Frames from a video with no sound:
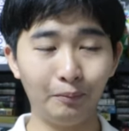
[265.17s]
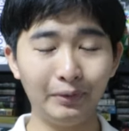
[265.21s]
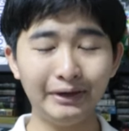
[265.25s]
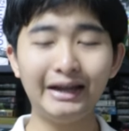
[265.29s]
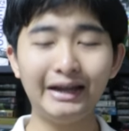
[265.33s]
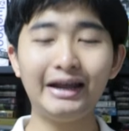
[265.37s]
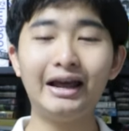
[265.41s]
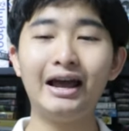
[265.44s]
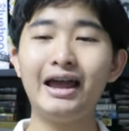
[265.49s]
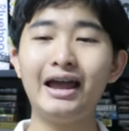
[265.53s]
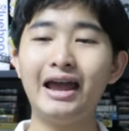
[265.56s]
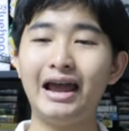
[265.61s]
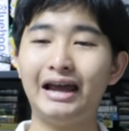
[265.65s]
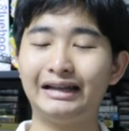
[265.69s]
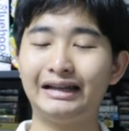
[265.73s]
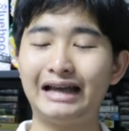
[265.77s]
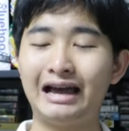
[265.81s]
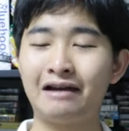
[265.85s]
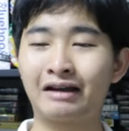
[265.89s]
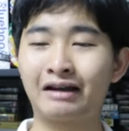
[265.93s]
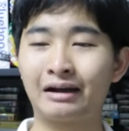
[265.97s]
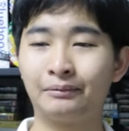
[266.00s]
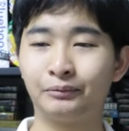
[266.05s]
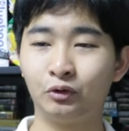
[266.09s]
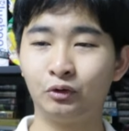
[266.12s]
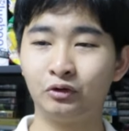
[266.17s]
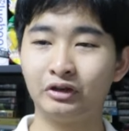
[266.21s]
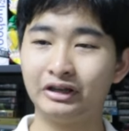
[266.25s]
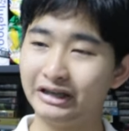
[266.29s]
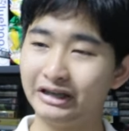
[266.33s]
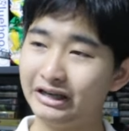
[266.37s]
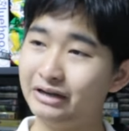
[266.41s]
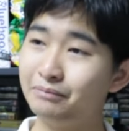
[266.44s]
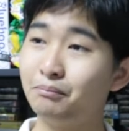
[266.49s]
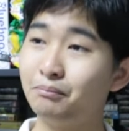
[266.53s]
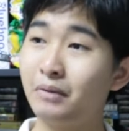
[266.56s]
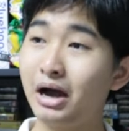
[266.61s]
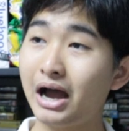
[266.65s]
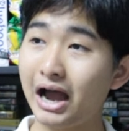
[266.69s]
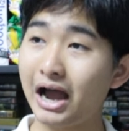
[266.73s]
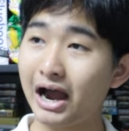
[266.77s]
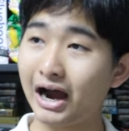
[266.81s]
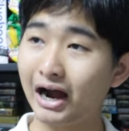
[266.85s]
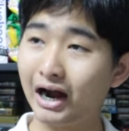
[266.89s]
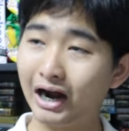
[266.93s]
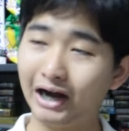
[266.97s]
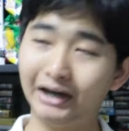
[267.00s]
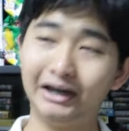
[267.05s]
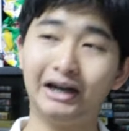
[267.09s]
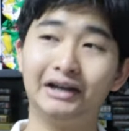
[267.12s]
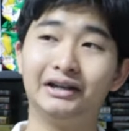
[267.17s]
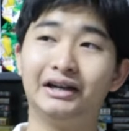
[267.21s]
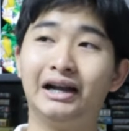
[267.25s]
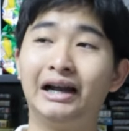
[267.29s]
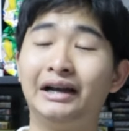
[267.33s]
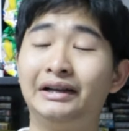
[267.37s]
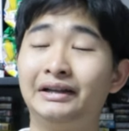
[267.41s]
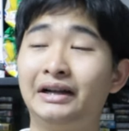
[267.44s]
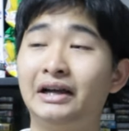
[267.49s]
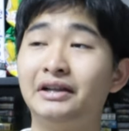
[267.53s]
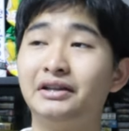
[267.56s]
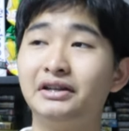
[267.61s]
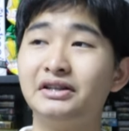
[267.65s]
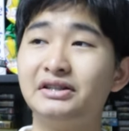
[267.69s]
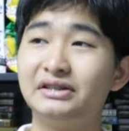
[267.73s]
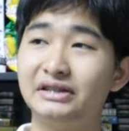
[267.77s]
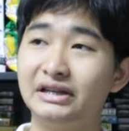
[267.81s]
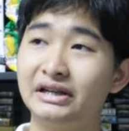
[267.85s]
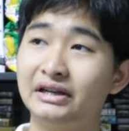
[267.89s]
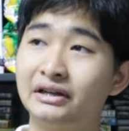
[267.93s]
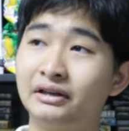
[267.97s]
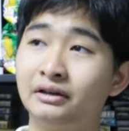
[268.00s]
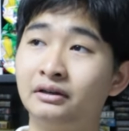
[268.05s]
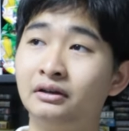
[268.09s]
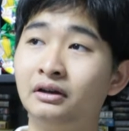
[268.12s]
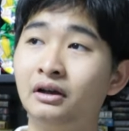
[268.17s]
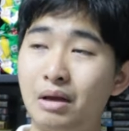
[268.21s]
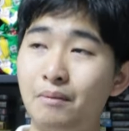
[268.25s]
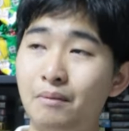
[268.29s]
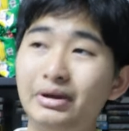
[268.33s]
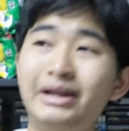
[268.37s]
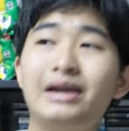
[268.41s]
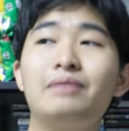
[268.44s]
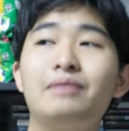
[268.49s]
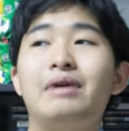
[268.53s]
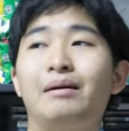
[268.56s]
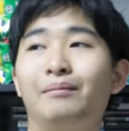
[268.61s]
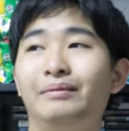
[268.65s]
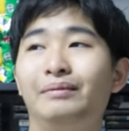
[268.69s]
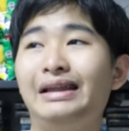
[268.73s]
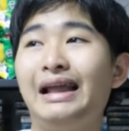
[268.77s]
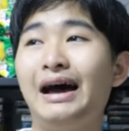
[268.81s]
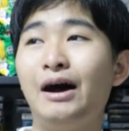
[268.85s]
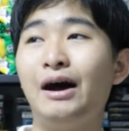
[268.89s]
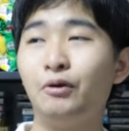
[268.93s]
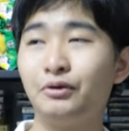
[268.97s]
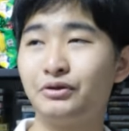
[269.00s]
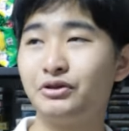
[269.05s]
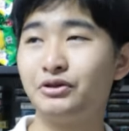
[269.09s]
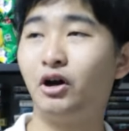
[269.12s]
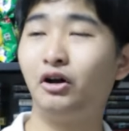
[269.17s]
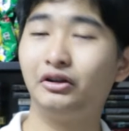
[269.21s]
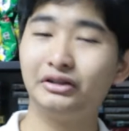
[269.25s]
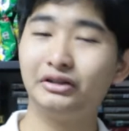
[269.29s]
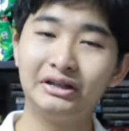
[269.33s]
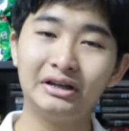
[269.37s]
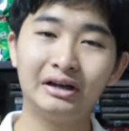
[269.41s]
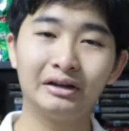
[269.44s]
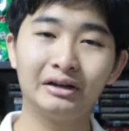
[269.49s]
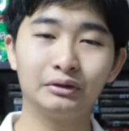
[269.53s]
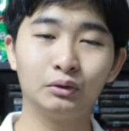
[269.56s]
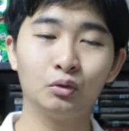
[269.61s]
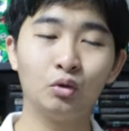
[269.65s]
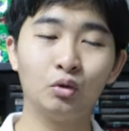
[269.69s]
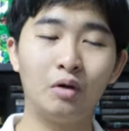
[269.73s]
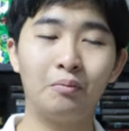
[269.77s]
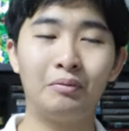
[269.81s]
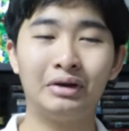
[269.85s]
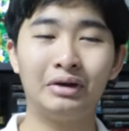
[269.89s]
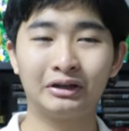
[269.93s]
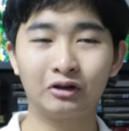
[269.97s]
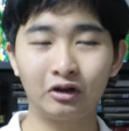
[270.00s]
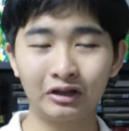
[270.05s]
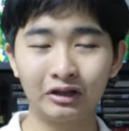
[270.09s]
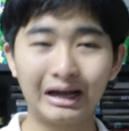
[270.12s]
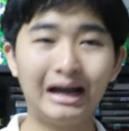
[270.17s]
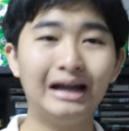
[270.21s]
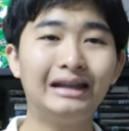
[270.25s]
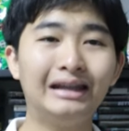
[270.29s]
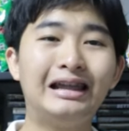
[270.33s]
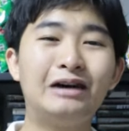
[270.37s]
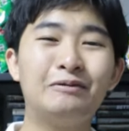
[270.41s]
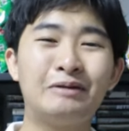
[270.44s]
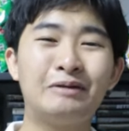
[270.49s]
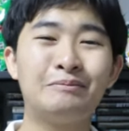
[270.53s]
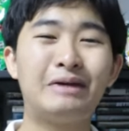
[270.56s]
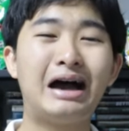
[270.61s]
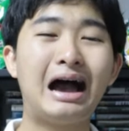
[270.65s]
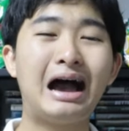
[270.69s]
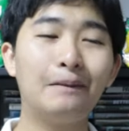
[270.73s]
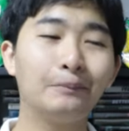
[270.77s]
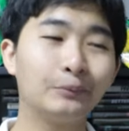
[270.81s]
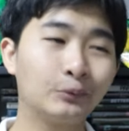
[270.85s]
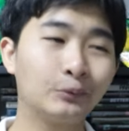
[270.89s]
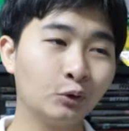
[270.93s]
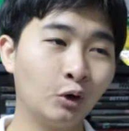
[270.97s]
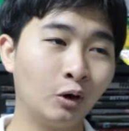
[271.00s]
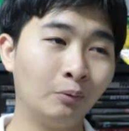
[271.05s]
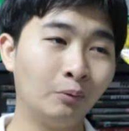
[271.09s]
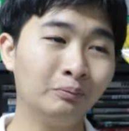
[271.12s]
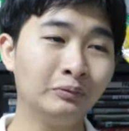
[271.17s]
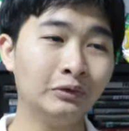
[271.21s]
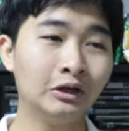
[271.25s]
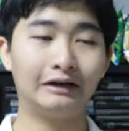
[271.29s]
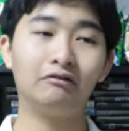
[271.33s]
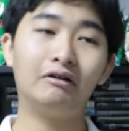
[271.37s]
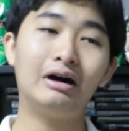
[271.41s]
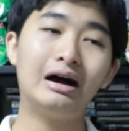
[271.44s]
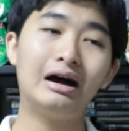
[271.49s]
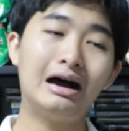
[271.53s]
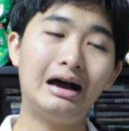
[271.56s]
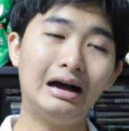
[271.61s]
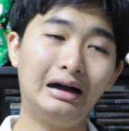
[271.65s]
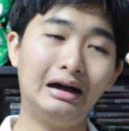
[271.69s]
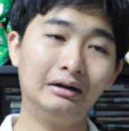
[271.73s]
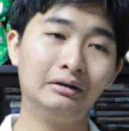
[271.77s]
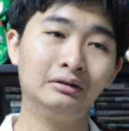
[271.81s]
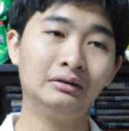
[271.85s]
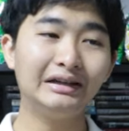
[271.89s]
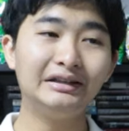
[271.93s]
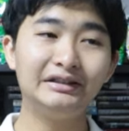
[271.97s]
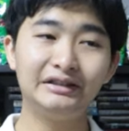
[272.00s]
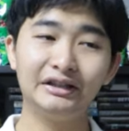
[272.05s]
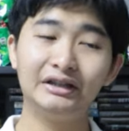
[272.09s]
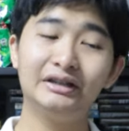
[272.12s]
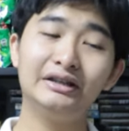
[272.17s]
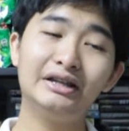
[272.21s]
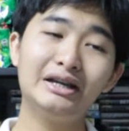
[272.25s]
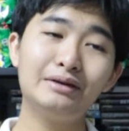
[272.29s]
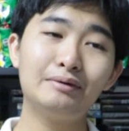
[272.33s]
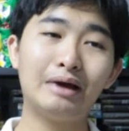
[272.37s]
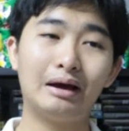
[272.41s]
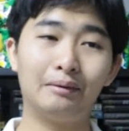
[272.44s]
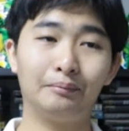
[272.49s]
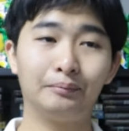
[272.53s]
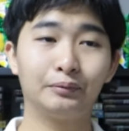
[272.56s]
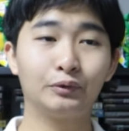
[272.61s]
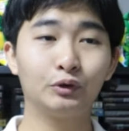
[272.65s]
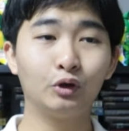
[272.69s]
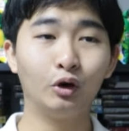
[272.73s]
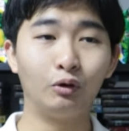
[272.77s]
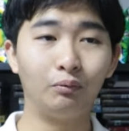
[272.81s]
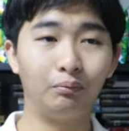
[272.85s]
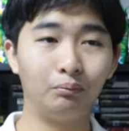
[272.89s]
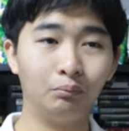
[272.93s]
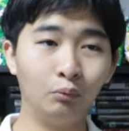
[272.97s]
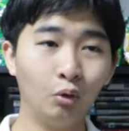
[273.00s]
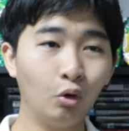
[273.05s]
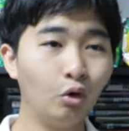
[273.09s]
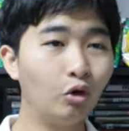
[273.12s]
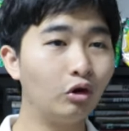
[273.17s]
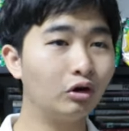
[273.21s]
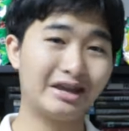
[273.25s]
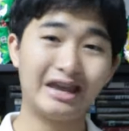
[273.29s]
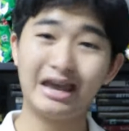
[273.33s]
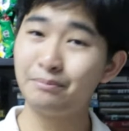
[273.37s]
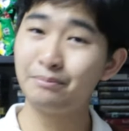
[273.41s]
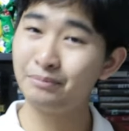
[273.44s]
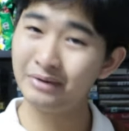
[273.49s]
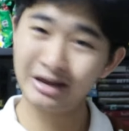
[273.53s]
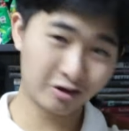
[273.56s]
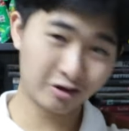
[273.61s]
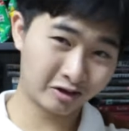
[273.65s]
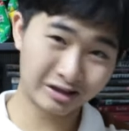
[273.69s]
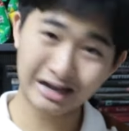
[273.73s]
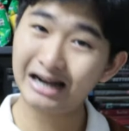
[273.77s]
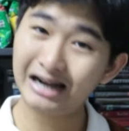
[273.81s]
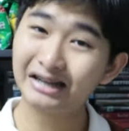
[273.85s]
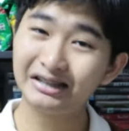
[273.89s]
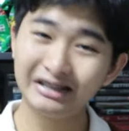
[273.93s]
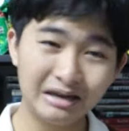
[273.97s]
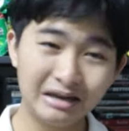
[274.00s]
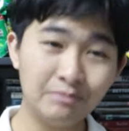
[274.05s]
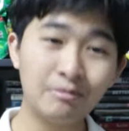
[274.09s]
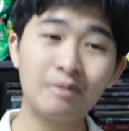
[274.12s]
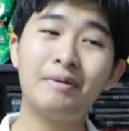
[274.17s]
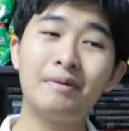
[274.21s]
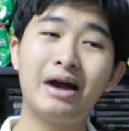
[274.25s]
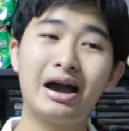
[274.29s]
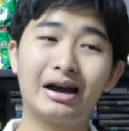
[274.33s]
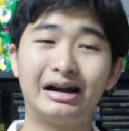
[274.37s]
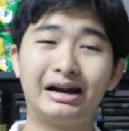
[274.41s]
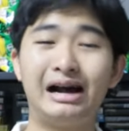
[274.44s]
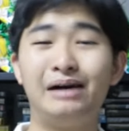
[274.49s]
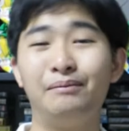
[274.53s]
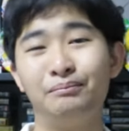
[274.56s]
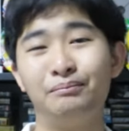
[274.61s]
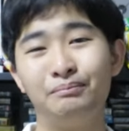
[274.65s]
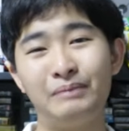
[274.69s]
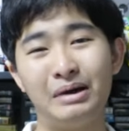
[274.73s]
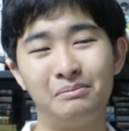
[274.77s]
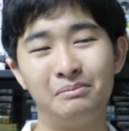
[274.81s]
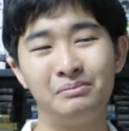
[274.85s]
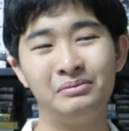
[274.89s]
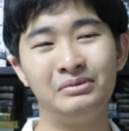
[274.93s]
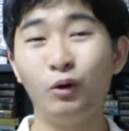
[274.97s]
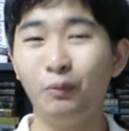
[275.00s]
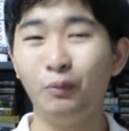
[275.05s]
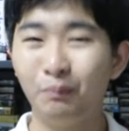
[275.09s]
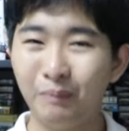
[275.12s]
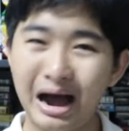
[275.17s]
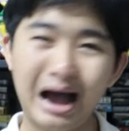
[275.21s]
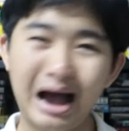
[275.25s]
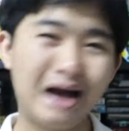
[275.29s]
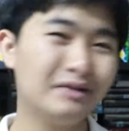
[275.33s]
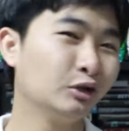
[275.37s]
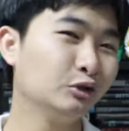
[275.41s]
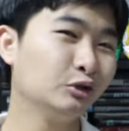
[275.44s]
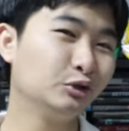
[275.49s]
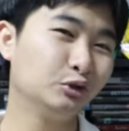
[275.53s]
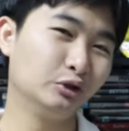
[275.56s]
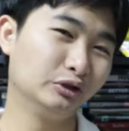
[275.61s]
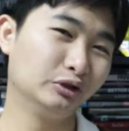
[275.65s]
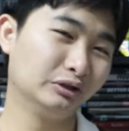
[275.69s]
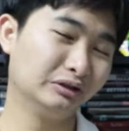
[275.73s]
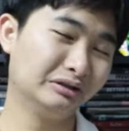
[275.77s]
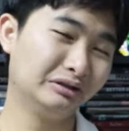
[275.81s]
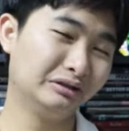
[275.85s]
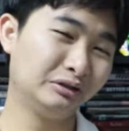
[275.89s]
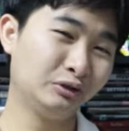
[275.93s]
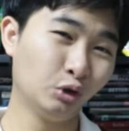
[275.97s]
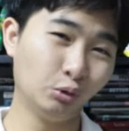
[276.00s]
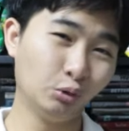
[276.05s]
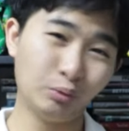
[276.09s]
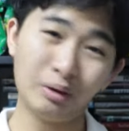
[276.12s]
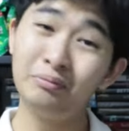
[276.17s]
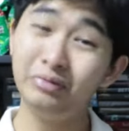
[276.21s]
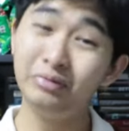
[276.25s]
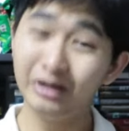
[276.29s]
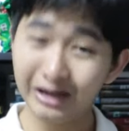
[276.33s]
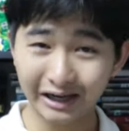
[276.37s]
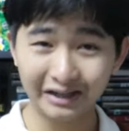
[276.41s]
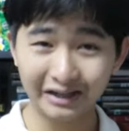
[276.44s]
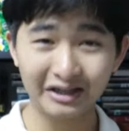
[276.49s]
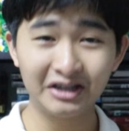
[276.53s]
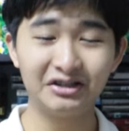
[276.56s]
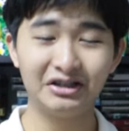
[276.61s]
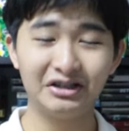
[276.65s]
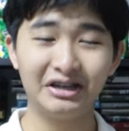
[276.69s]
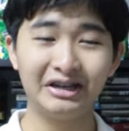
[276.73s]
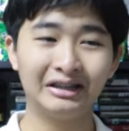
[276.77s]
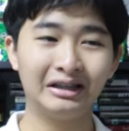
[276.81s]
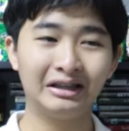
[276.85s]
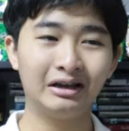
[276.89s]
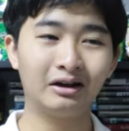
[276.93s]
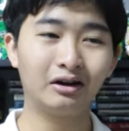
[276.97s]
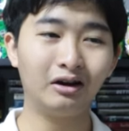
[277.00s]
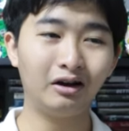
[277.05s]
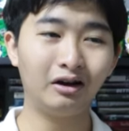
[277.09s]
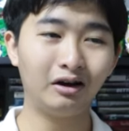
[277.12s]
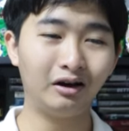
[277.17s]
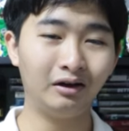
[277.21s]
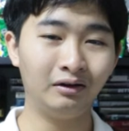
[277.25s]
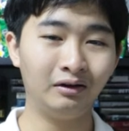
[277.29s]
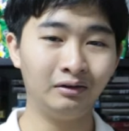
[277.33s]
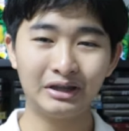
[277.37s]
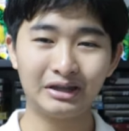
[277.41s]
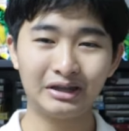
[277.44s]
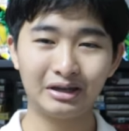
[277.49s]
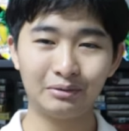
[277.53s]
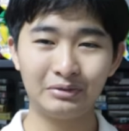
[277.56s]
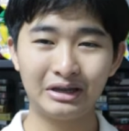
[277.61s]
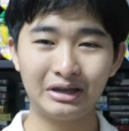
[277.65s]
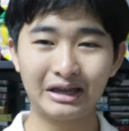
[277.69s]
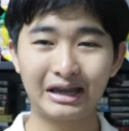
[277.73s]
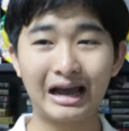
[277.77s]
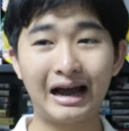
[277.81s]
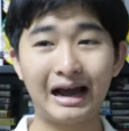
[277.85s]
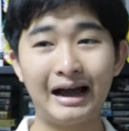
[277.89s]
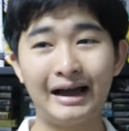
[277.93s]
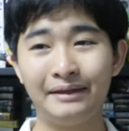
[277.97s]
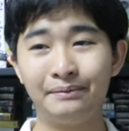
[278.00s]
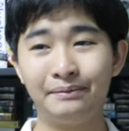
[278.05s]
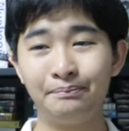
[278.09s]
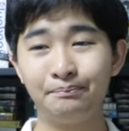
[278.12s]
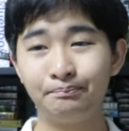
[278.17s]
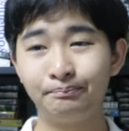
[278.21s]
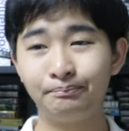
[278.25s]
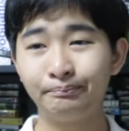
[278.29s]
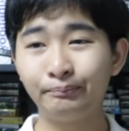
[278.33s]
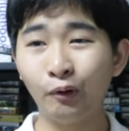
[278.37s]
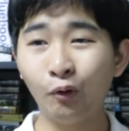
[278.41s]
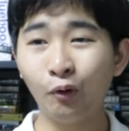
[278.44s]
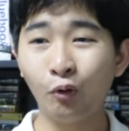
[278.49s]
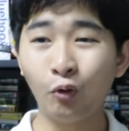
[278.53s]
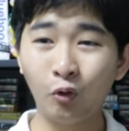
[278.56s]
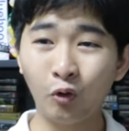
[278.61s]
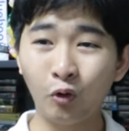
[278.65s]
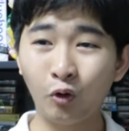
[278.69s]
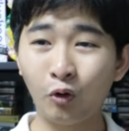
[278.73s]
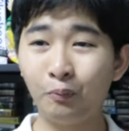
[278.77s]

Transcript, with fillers: ไม่ได้ให้แอร์ไทม์กับตรงนี้มากขนาดนั้นนะจริงๆมันไม่ได้แบบเล่าเจาะทีละตัวมันค่อนข้างเล่าเป็นภาพรวมแต่ว่าในซีนที่แบบตบมุกเคมีค่อนข้างดีมากๆครับแบบโบ๊ะบะสุดๆ ดูเป็นเพื่อนกันจริงๆแล้วก็มันจะมีการปู